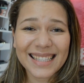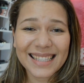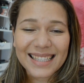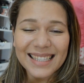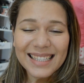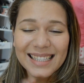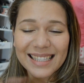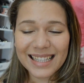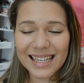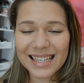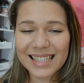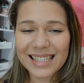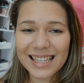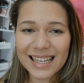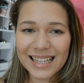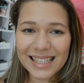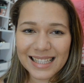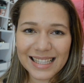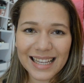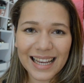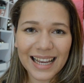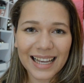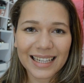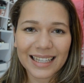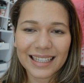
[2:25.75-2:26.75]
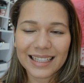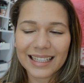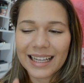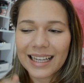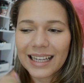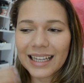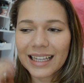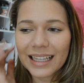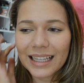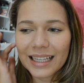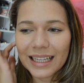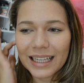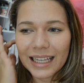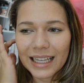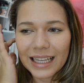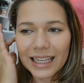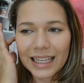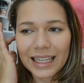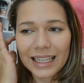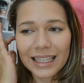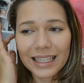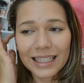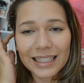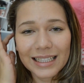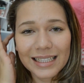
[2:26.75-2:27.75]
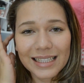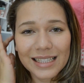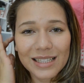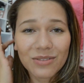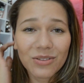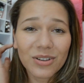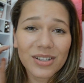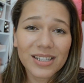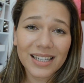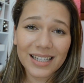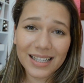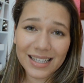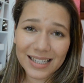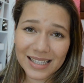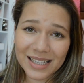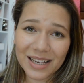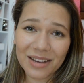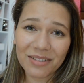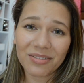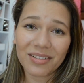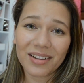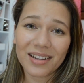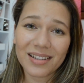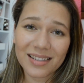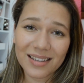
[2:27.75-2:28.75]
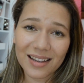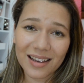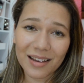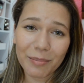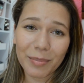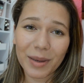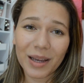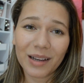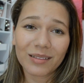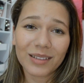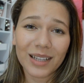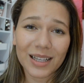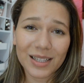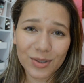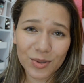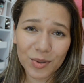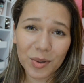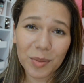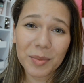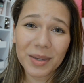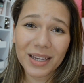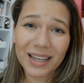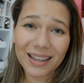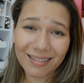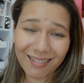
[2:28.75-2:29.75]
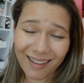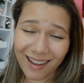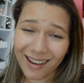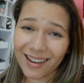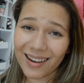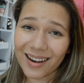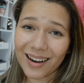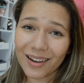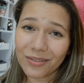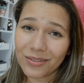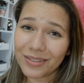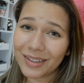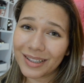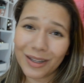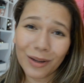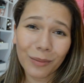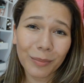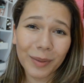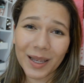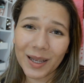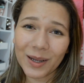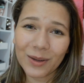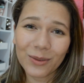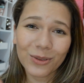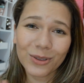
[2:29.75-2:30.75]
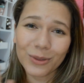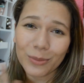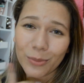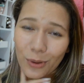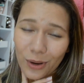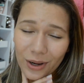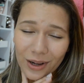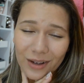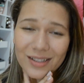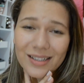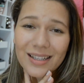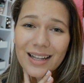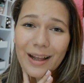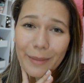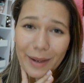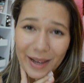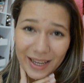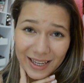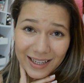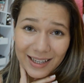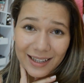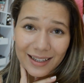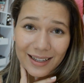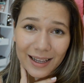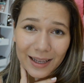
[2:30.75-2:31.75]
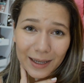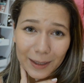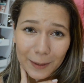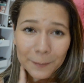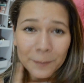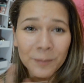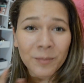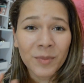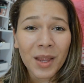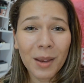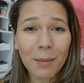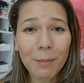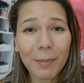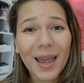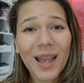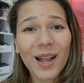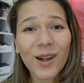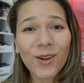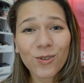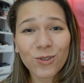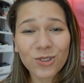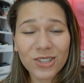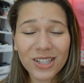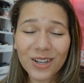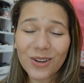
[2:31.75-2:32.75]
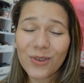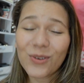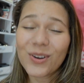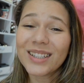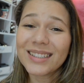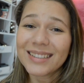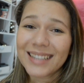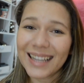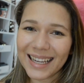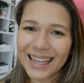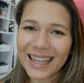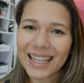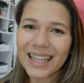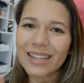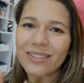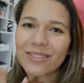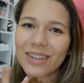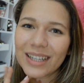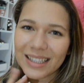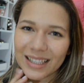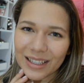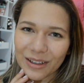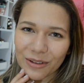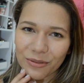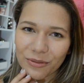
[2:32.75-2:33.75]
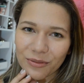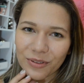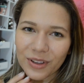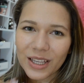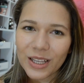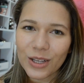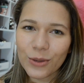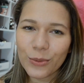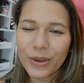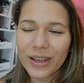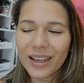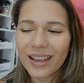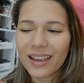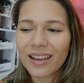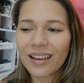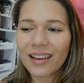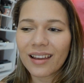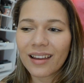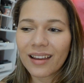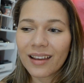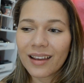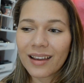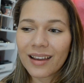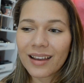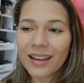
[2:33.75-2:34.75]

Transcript: desnecessária, né? E se você quiser fazer, perguntar se sua amiga tá grávida, não pergunte por causa da barriga dela. Pergunte quando é que ela vai ter filho, que